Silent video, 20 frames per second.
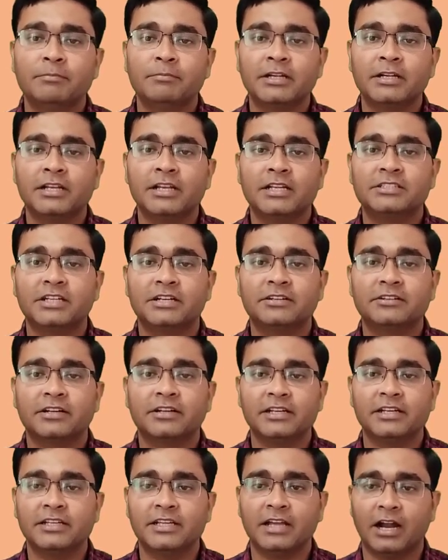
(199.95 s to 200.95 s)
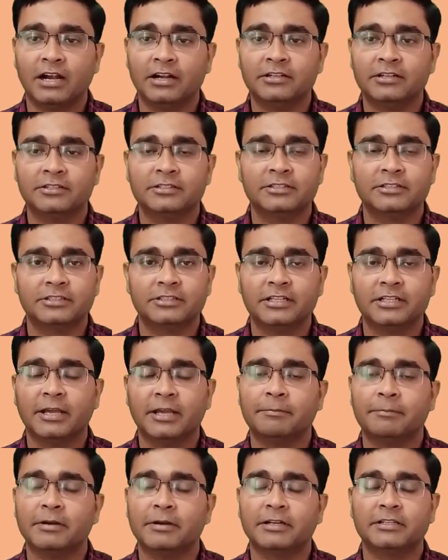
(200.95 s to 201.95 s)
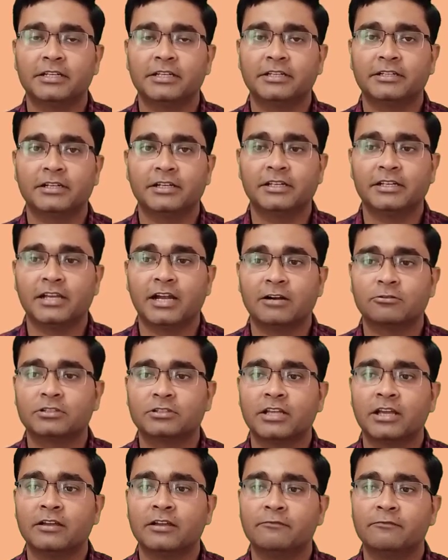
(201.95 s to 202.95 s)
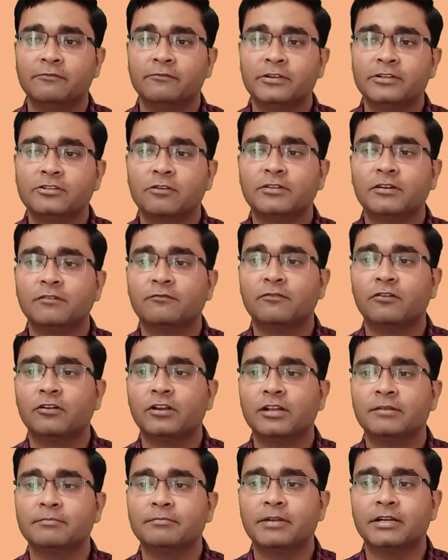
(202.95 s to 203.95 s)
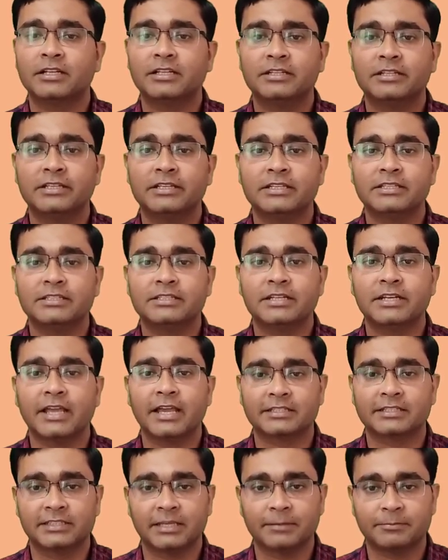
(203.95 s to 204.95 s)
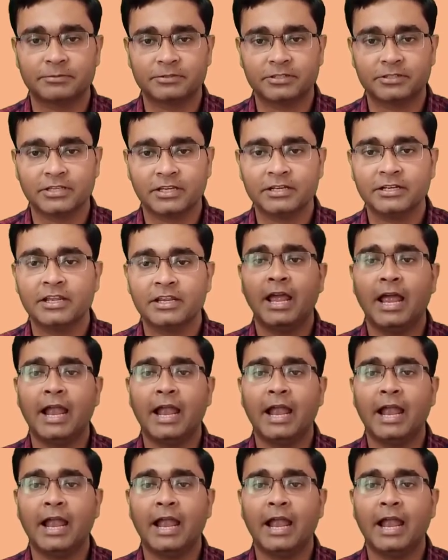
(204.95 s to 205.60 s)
मेटल आर जनरली हार्ड ठीक है मेटल जनरली हार्ड होता है विच ऑफ द फॉलोइंग मेटल इज एन एक्सेप्शन